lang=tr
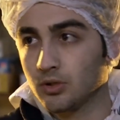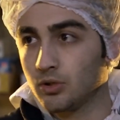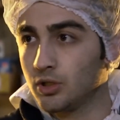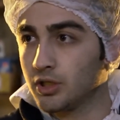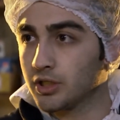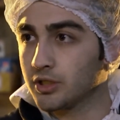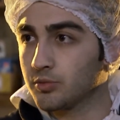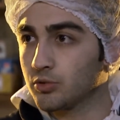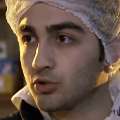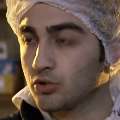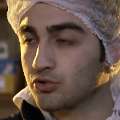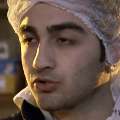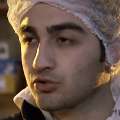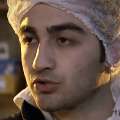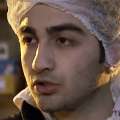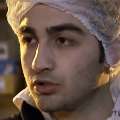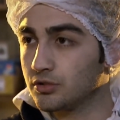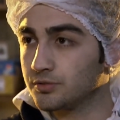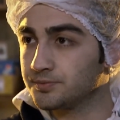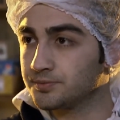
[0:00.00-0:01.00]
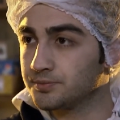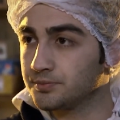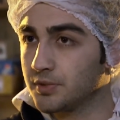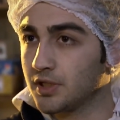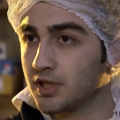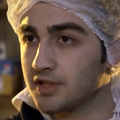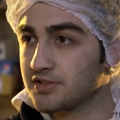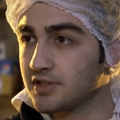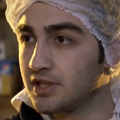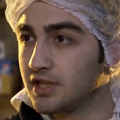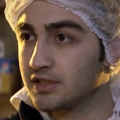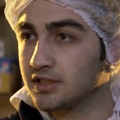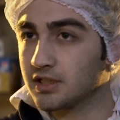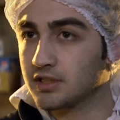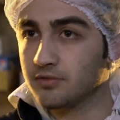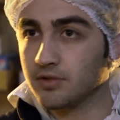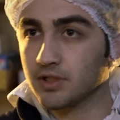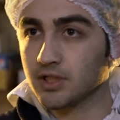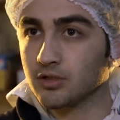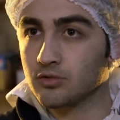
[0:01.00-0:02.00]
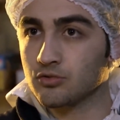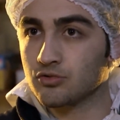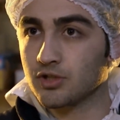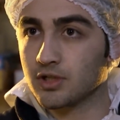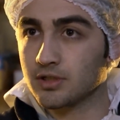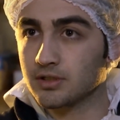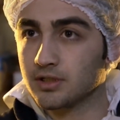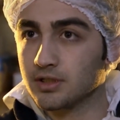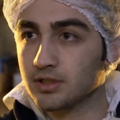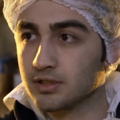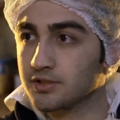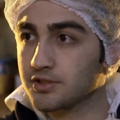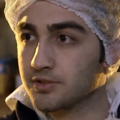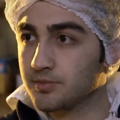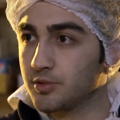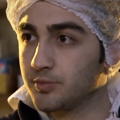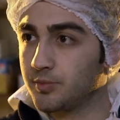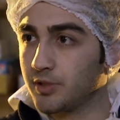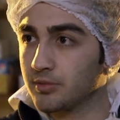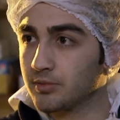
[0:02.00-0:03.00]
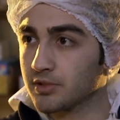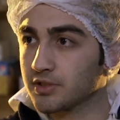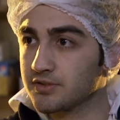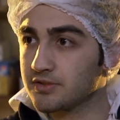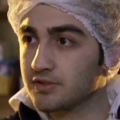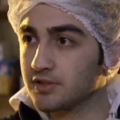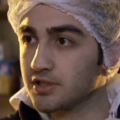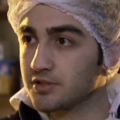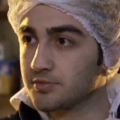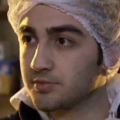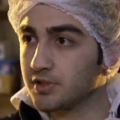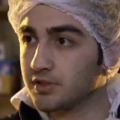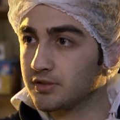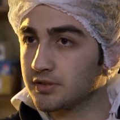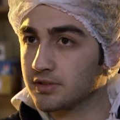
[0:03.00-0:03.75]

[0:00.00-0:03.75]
Öyle gibi gözüküyor. Biraz ilerideki vananın üzerinde de kısmi parmak izi tespit